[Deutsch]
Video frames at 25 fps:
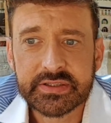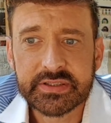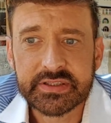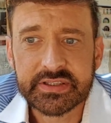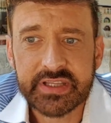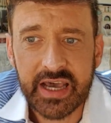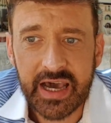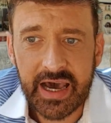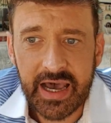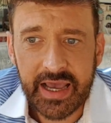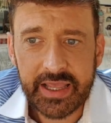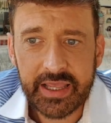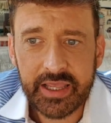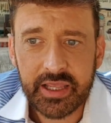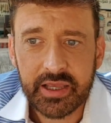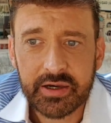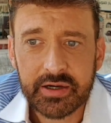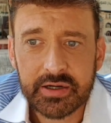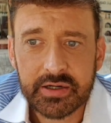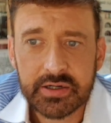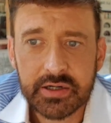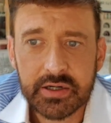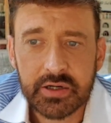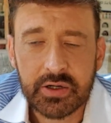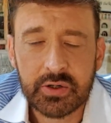drei
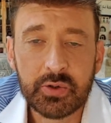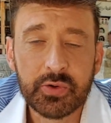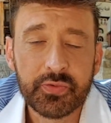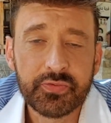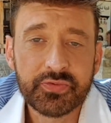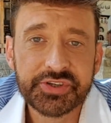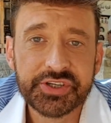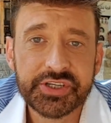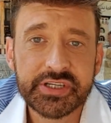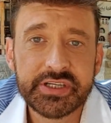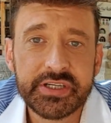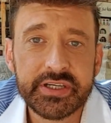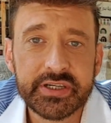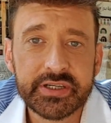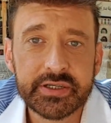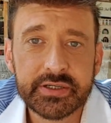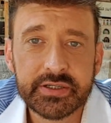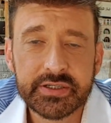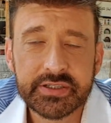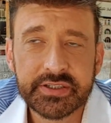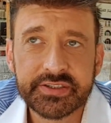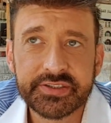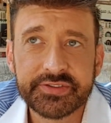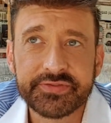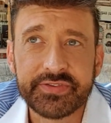
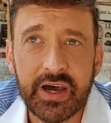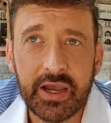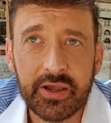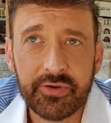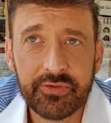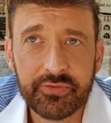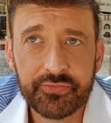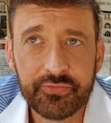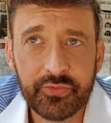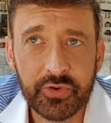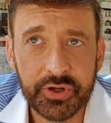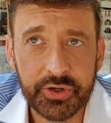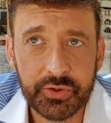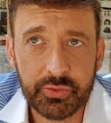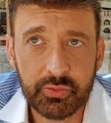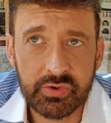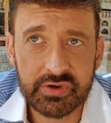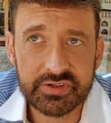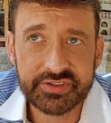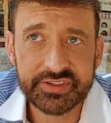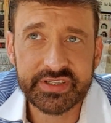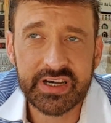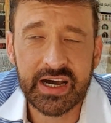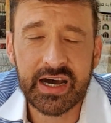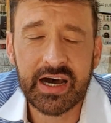Luftschläge, zwei von den
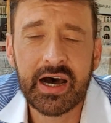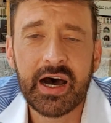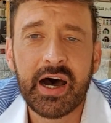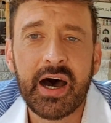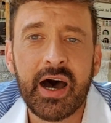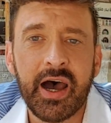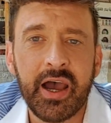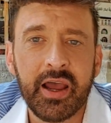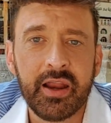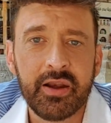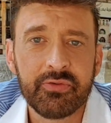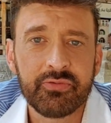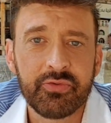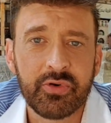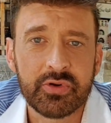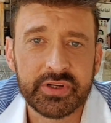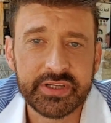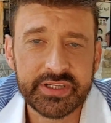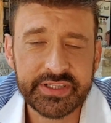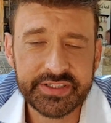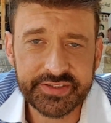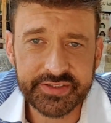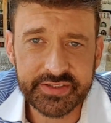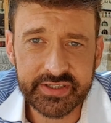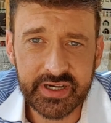USA, einen von
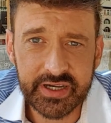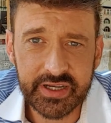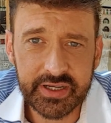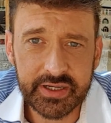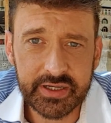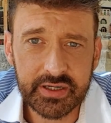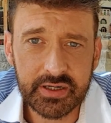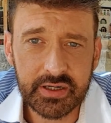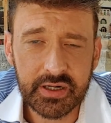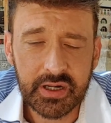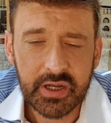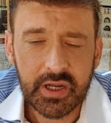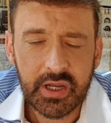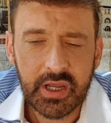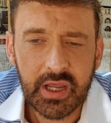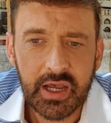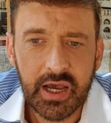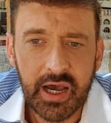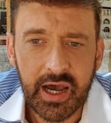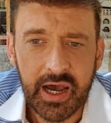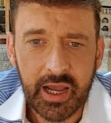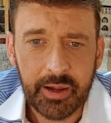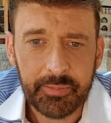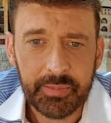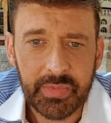Israel,
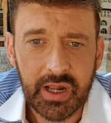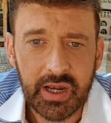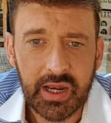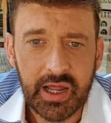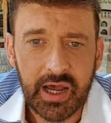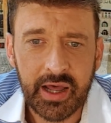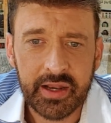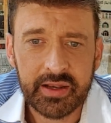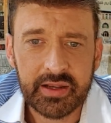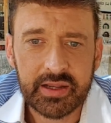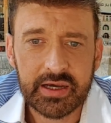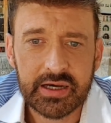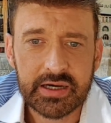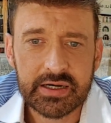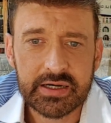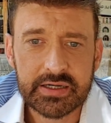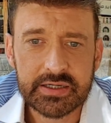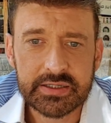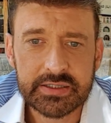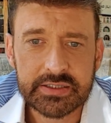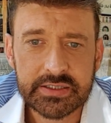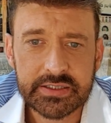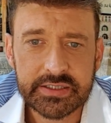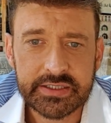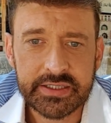einmal an
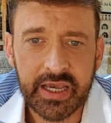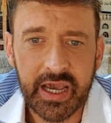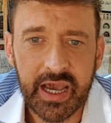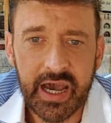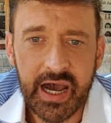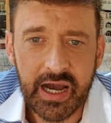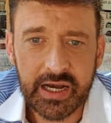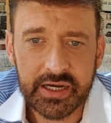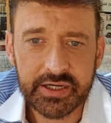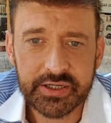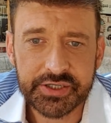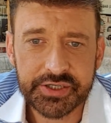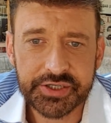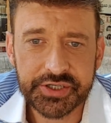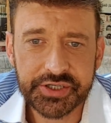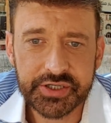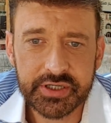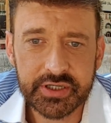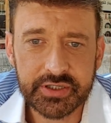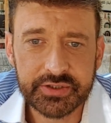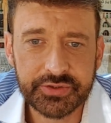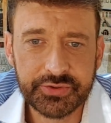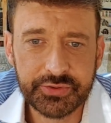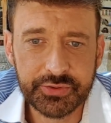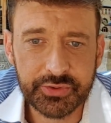der
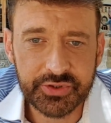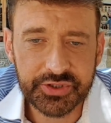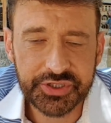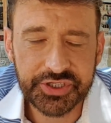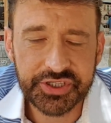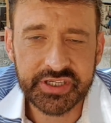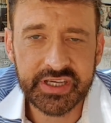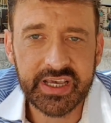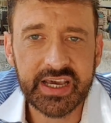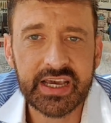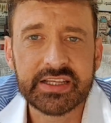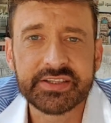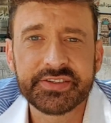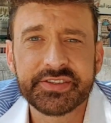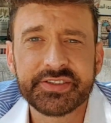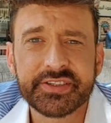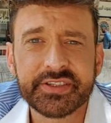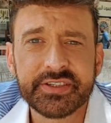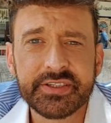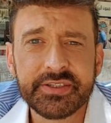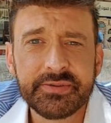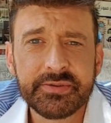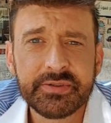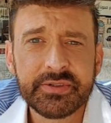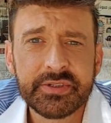irakisch-syrischen
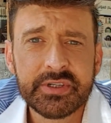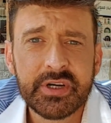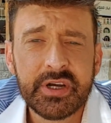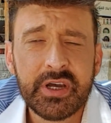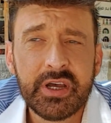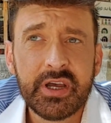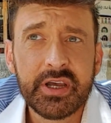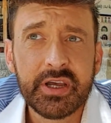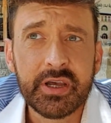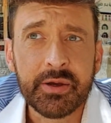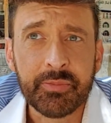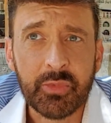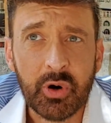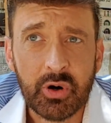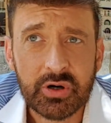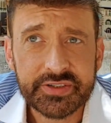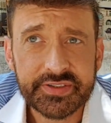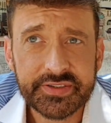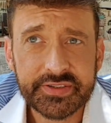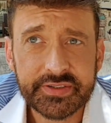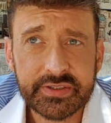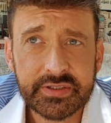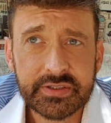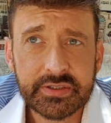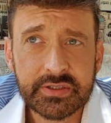Grenze im
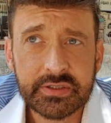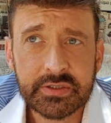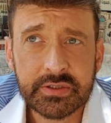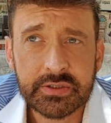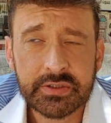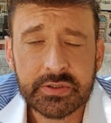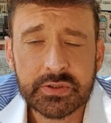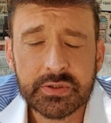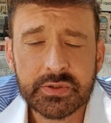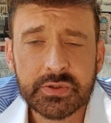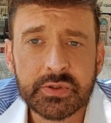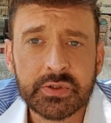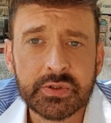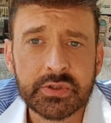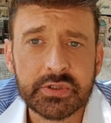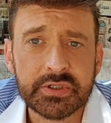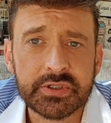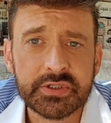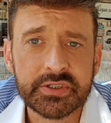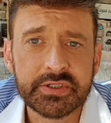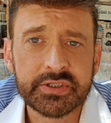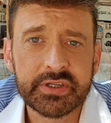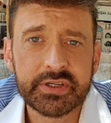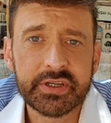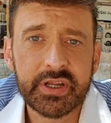Osten
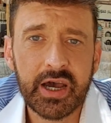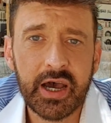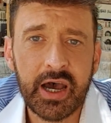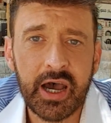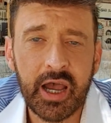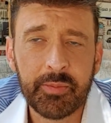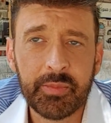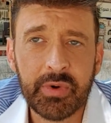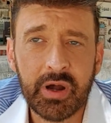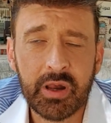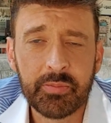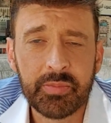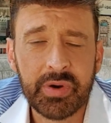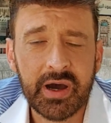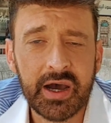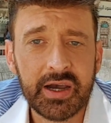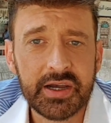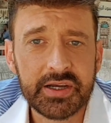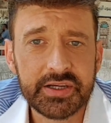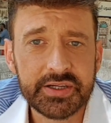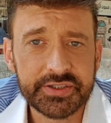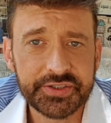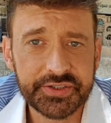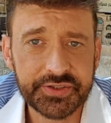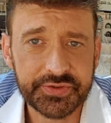und einmal
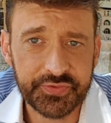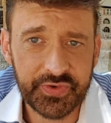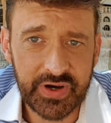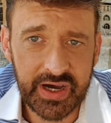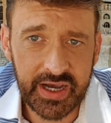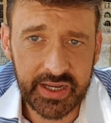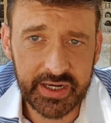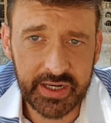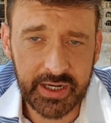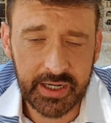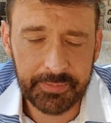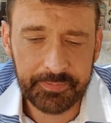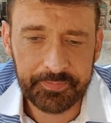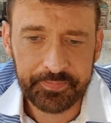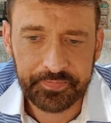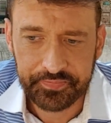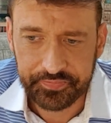bei Swaida.